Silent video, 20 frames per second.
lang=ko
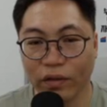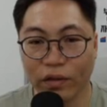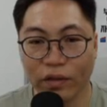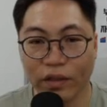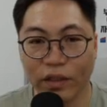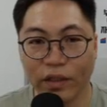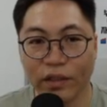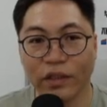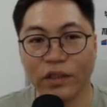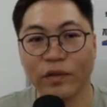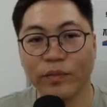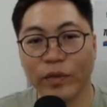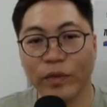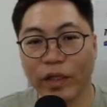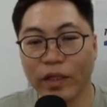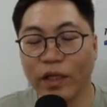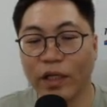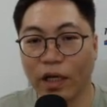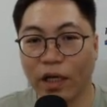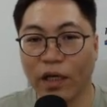이자
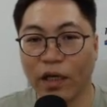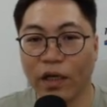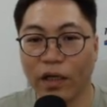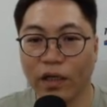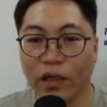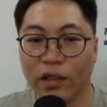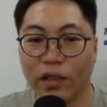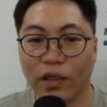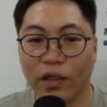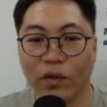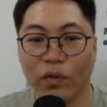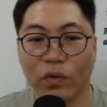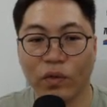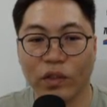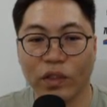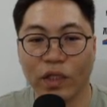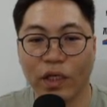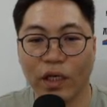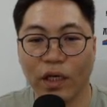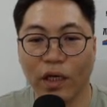지급된다라고
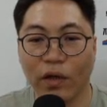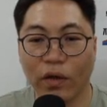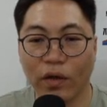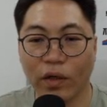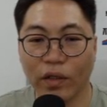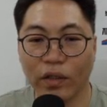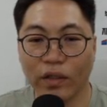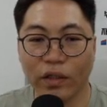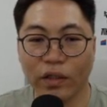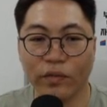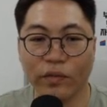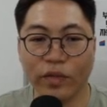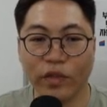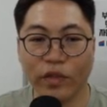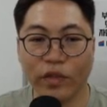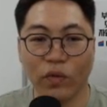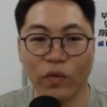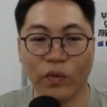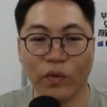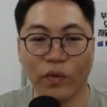이제 확인하시면
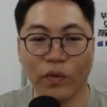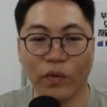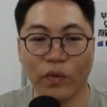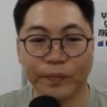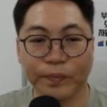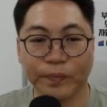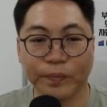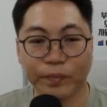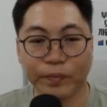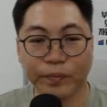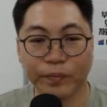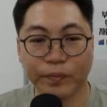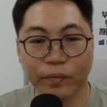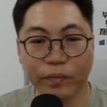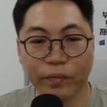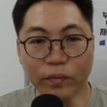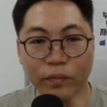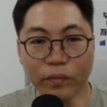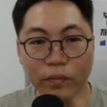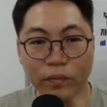되고
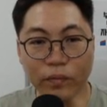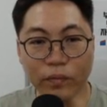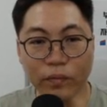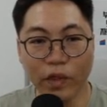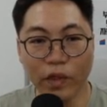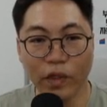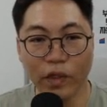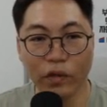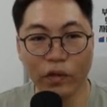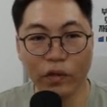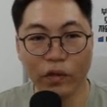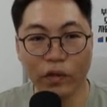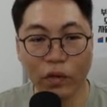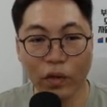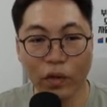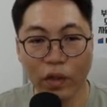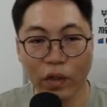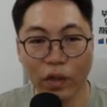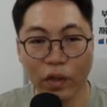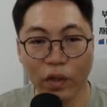그리고
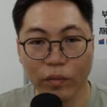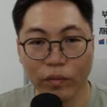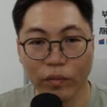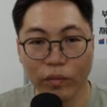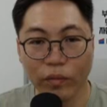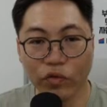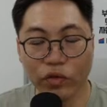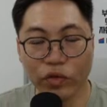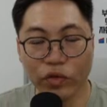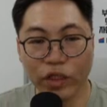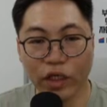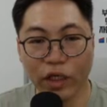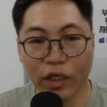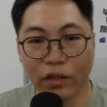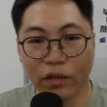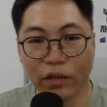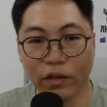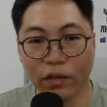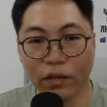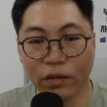미국채
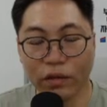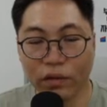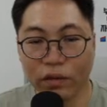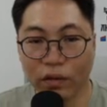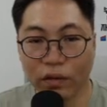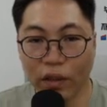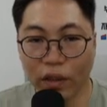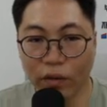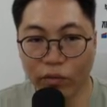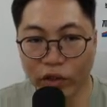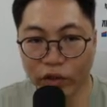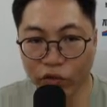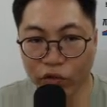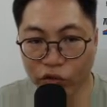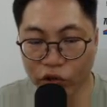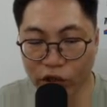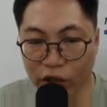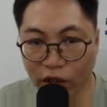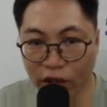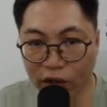같은
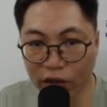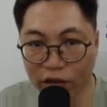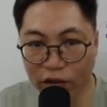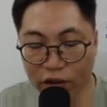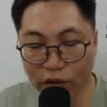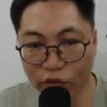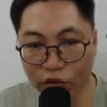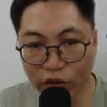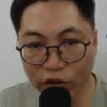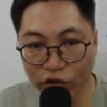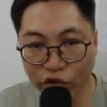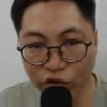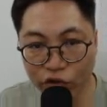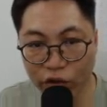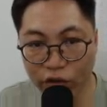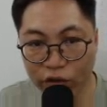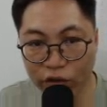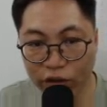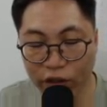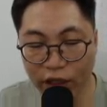미국채 아까 질문해
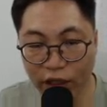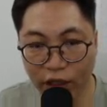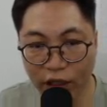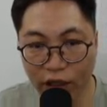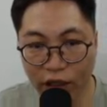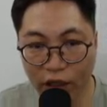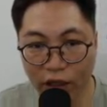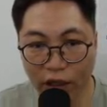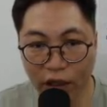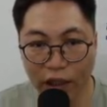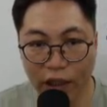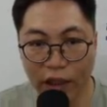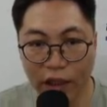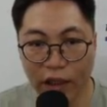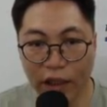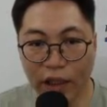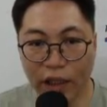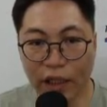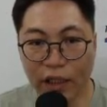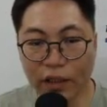주셨는데
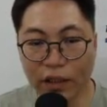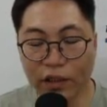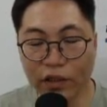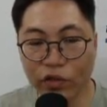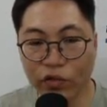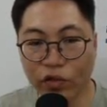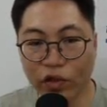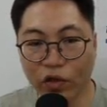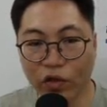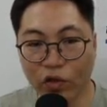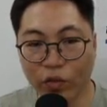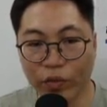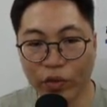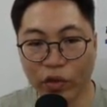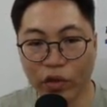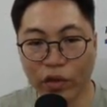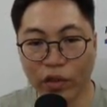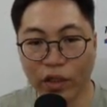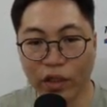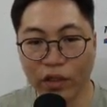ER 지수라고
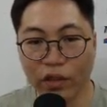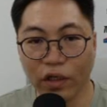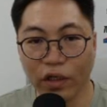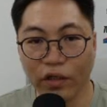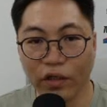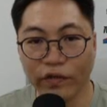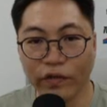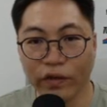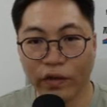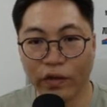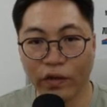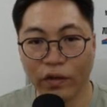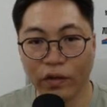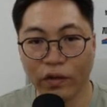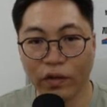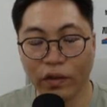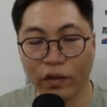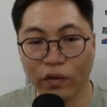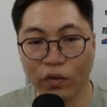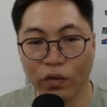표현되어 있는 게 있어요.
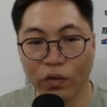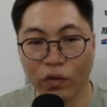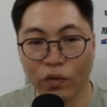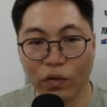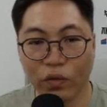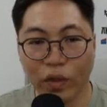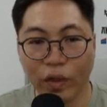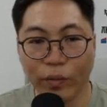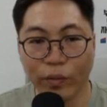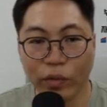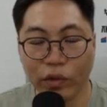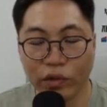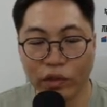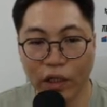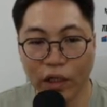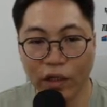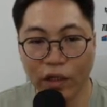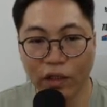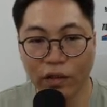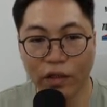그래서 이것도 한번
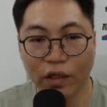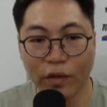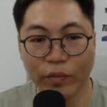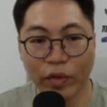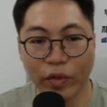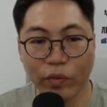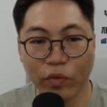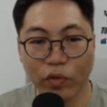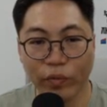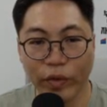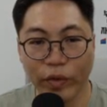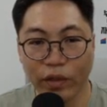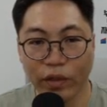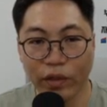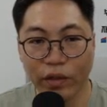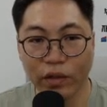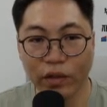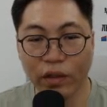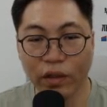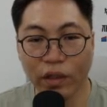잠깐
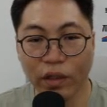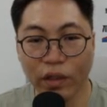살펴보면